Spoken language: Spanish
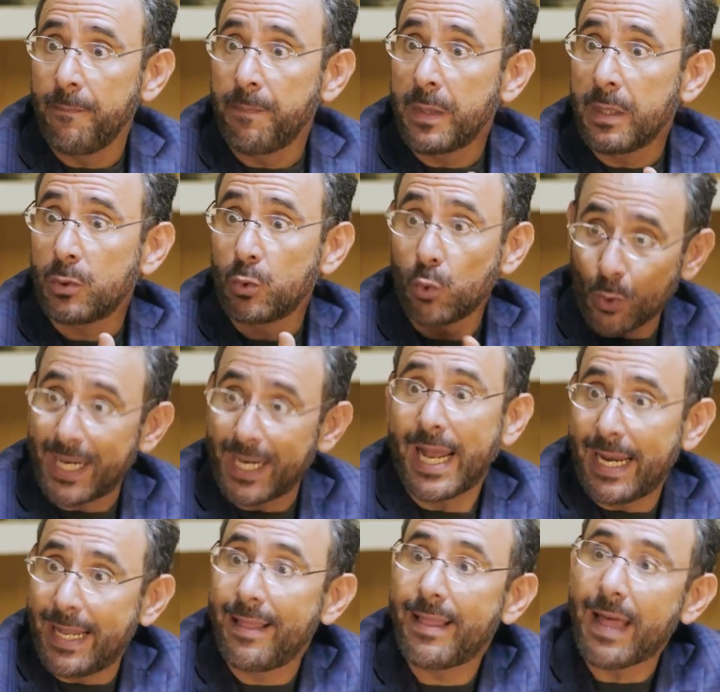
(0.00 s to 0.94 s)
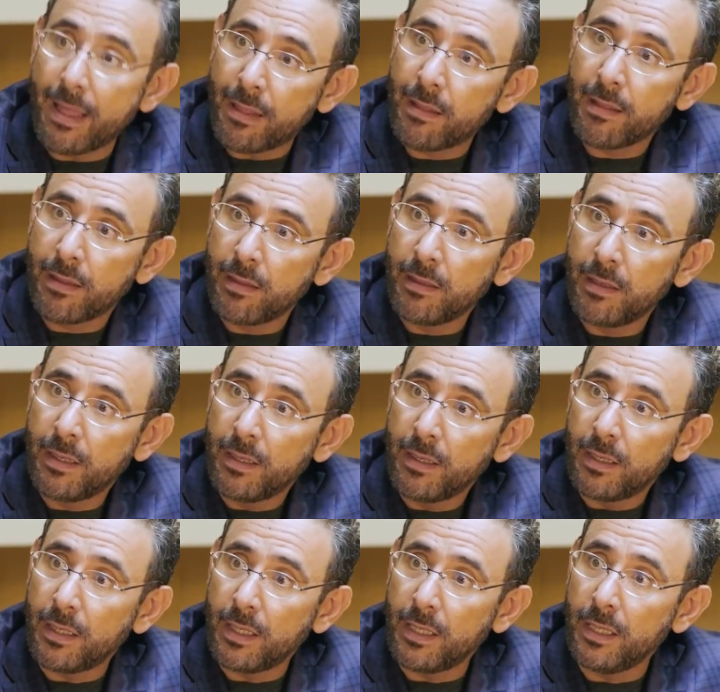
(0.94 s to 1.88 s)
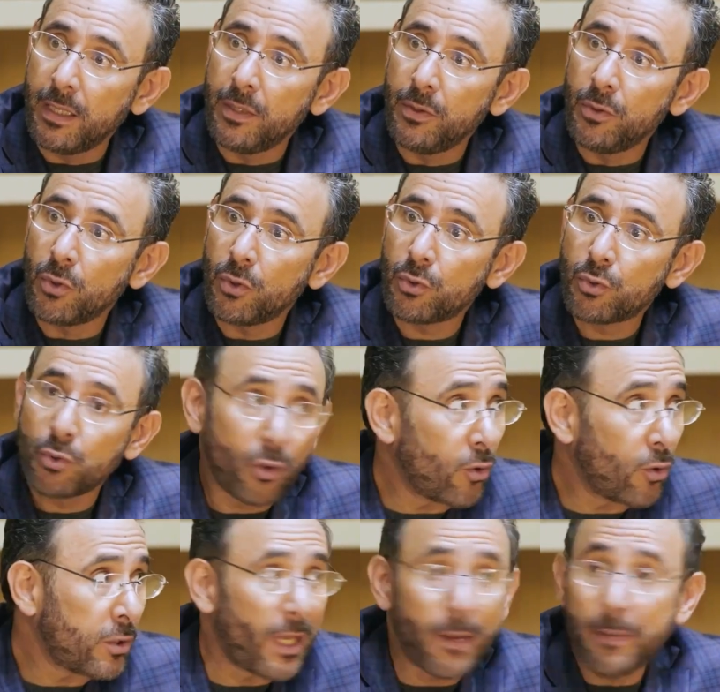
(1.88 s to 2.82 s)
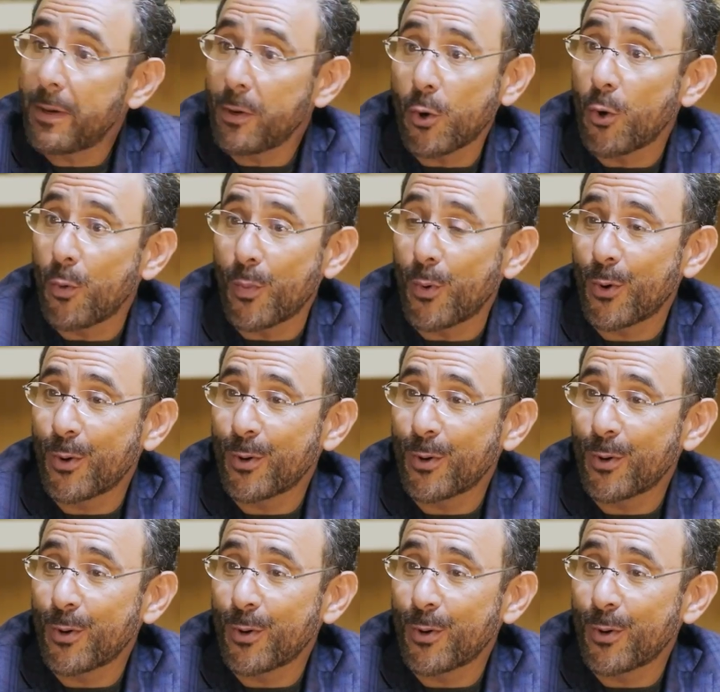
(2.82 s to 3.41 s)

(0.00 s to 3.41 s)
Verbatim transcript: su realidad. Y no todos saben cómo.